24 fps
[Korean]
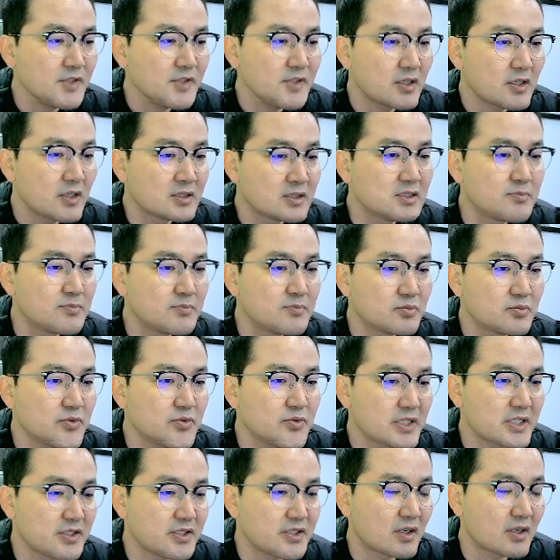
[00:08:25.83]
그
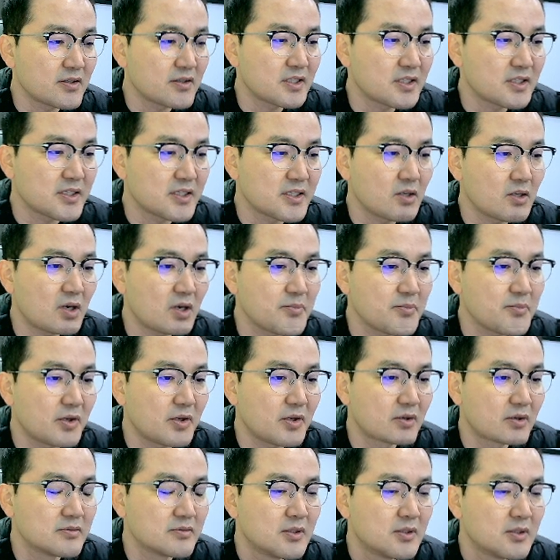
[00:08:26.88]
부분에서 연결이 된다고
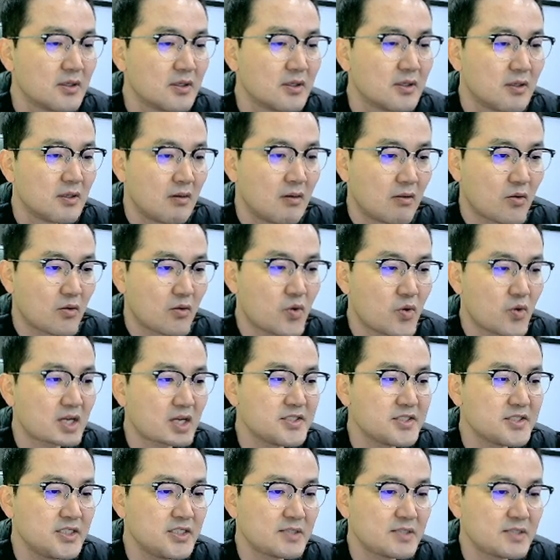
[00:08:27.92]
하면 어,
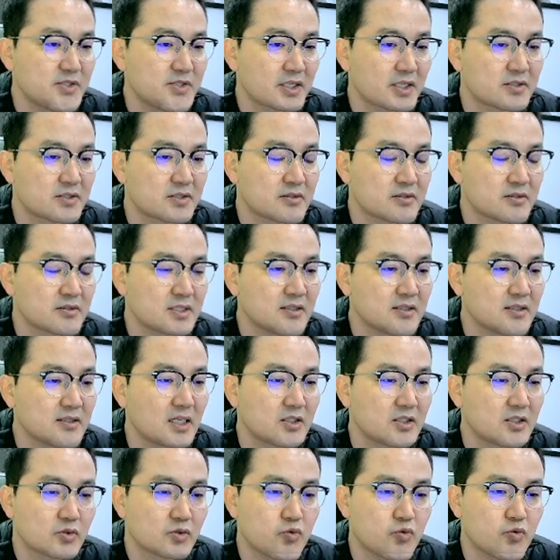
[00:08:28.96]
고양시 입장에서는 상당히
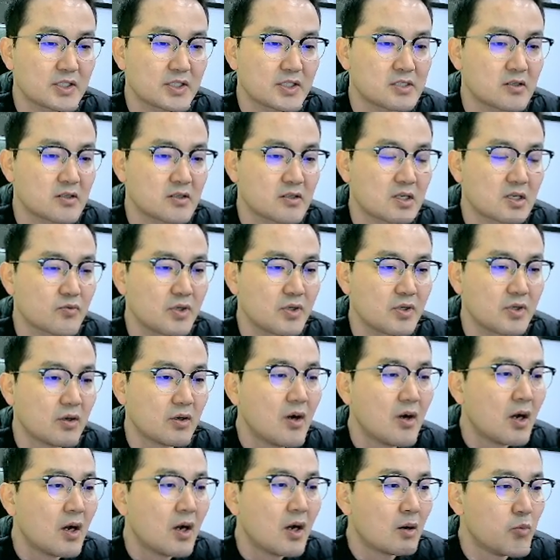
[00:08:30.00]
또 좋아질 것 같고요.
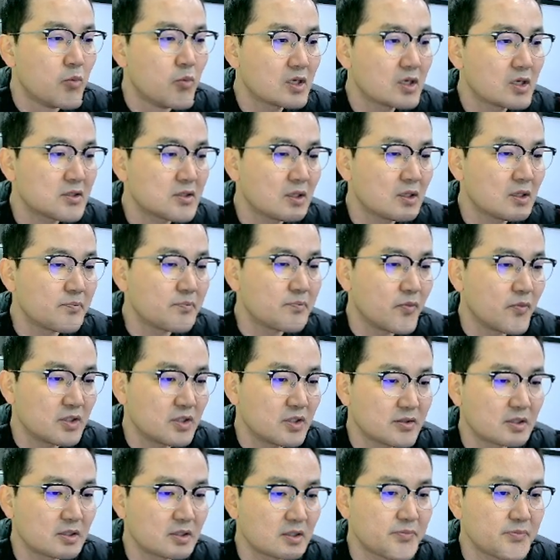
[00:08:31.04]
월드컵
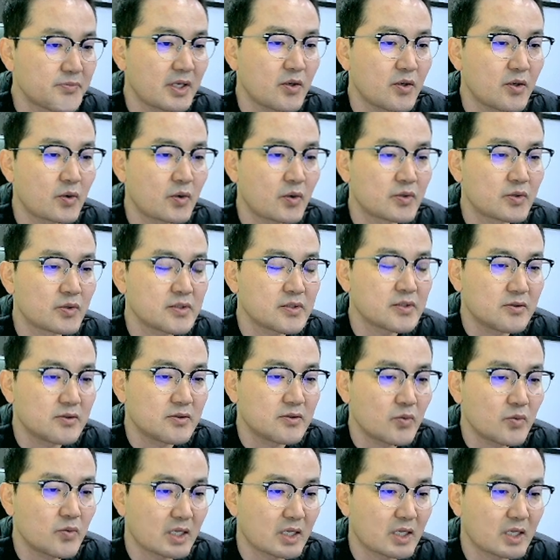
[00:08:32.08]
월드컵 대결을
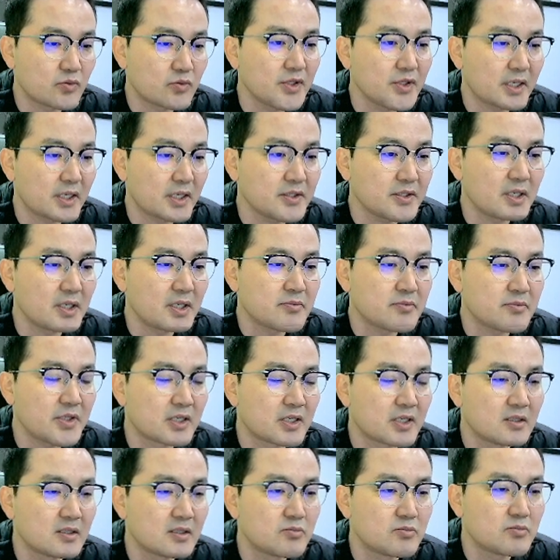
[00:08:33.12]
또 개통이 됐기 때문에
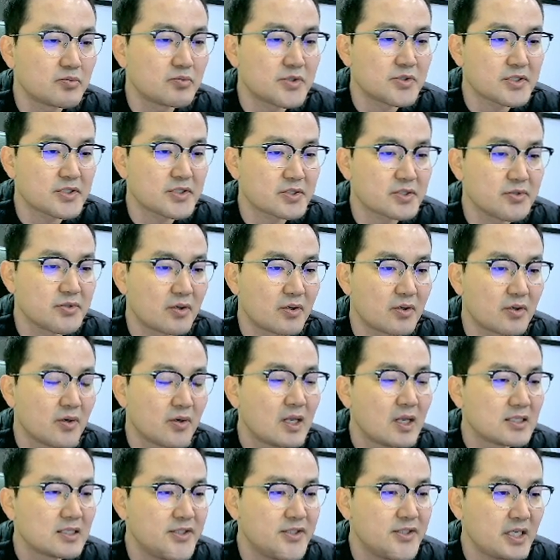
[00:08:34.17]
그런 부분에 있어서
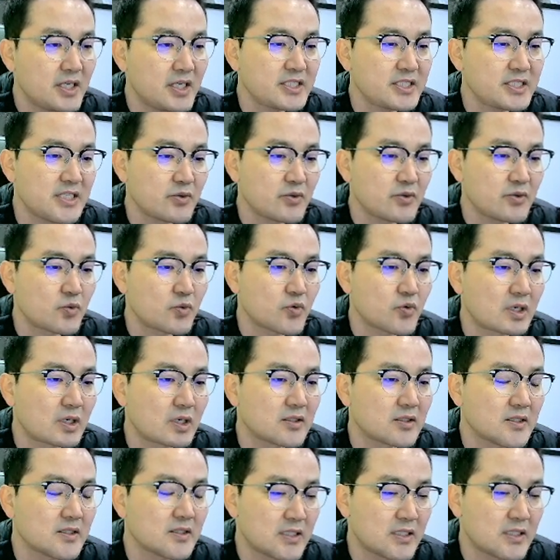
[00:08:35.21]
제2
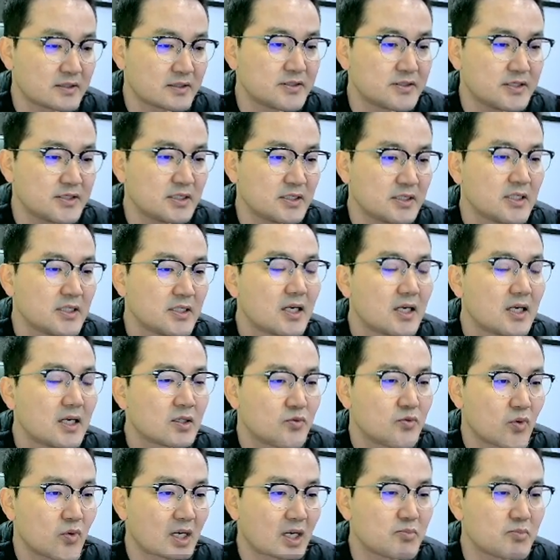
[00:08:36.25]
자유로라든지
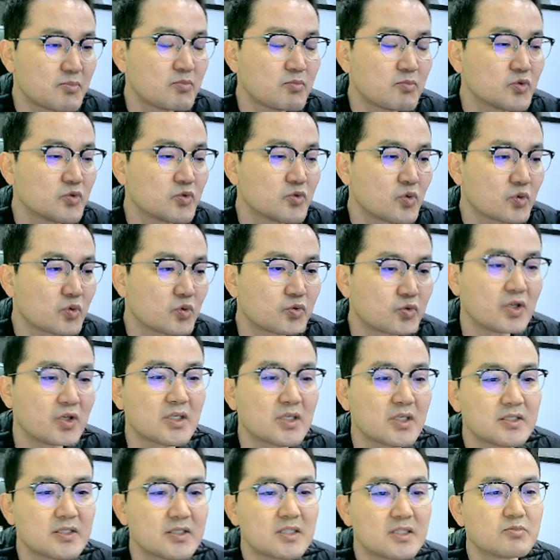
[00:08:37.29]
또 강변북로로 또
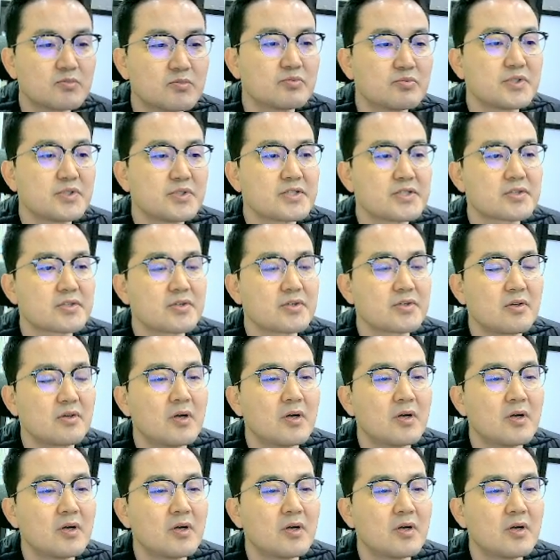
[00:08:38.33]
연결되는 부분에 있어서